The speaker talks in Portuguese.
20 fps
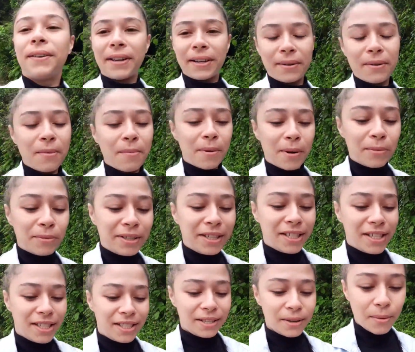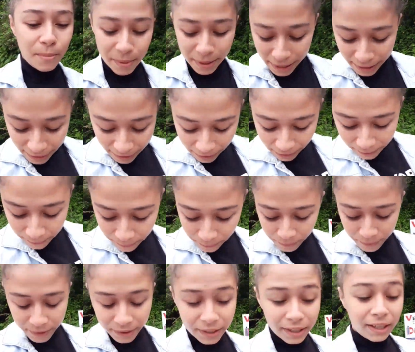E eu quero comprar um kitzinho para ela
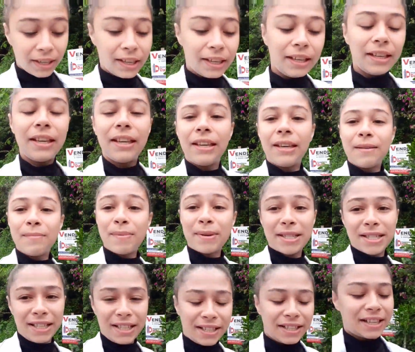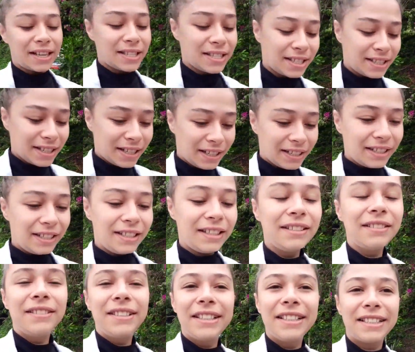e passar lá na casa dela
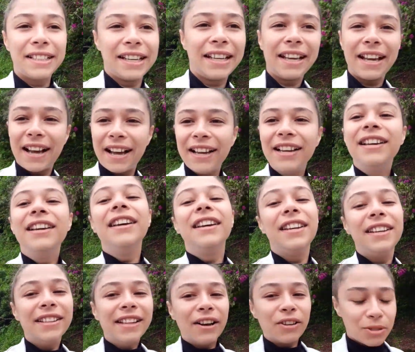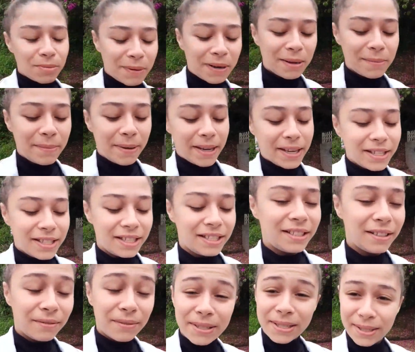e entregar e dar os parabéns.
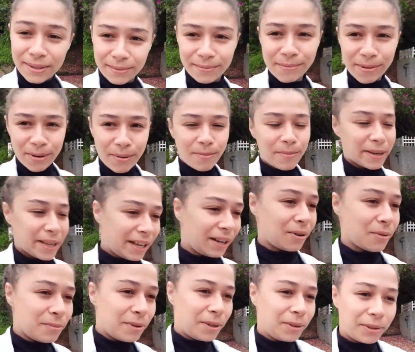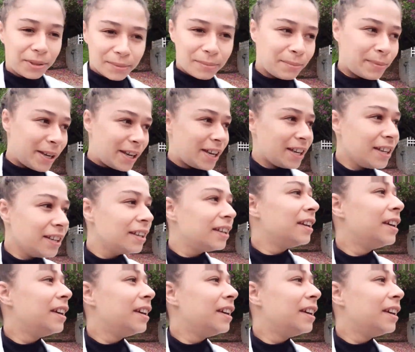Então vocês vão acompanhar comigo também.